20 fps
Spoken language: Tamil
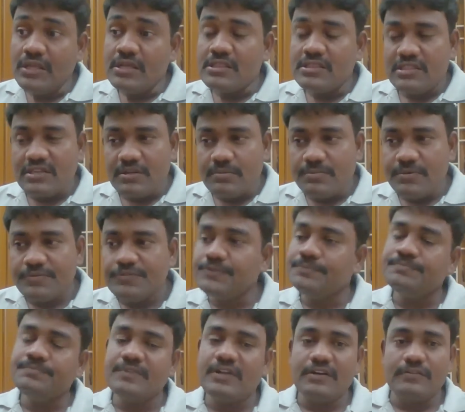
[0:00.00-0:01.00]

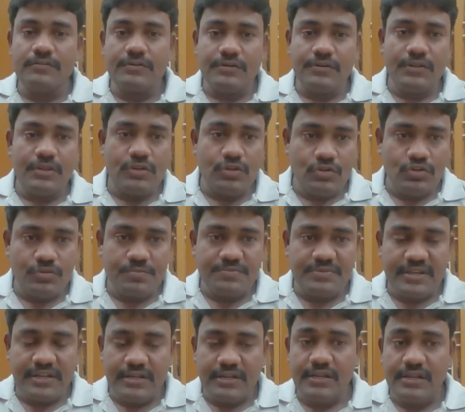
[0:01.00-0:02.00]
திரும்பவும் அவருடைய யூடியூப்
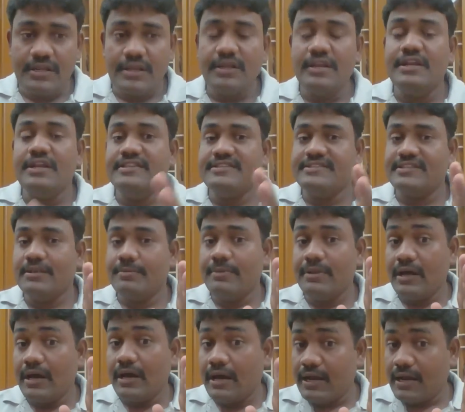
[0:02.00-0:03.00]
சேனல் டிசேபிள்
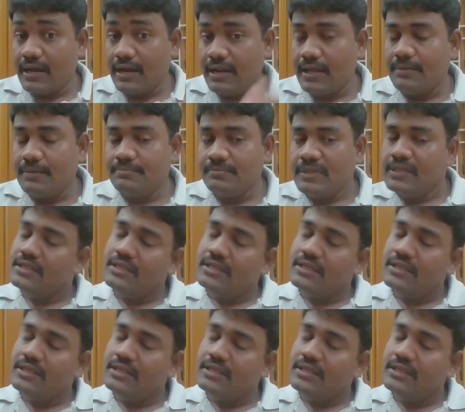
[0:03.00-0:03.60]
ஆகலாம்